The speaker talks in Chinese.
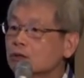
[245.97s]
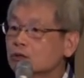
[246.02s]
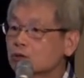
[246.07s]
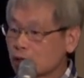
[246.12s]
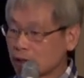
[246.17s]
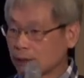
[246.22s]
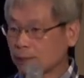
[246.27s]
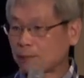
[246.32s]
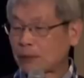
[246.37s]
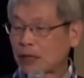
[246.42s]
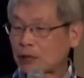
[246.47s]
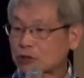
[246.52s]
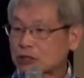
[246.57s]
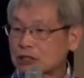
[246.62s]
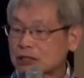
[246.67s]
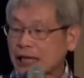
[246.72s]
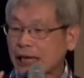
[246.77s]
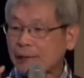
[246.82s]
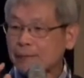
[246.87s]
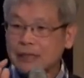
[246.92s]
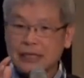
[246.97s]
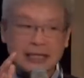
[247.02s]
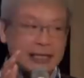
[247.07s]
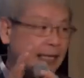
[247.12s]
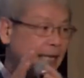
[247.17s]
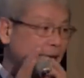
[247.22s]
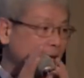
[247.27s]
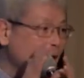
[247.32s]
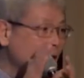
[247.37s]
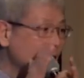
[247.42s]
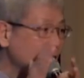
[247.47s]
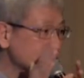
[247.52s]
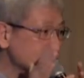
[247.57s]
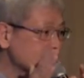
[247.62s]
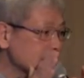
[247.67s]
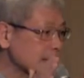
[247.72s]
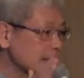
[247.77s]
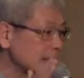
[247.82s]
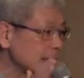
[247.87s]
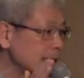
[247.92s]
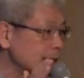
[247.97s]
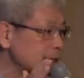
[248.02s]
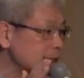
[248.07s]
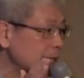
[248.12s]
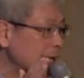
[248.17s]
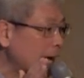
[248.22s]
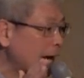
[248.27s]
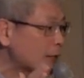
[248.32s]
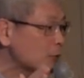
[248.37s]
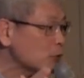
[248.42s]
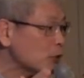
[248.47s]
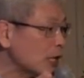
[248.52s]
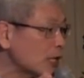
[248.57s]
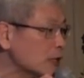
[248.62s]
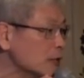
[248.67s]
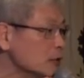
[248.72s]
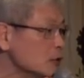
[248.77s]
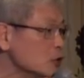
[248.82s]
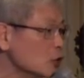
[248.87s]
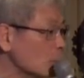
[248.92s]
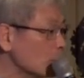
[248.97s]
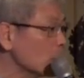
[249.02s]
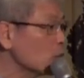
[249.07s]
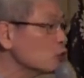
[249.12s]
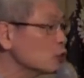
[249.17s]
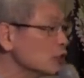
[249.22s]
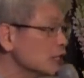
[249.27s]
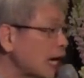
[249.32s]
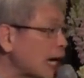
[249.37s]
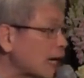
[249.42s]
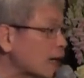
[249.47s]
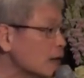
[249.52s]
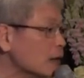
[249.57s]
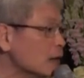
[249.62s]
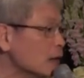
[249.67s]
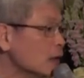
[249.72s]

所以，表示他们两者的来源有没有一样？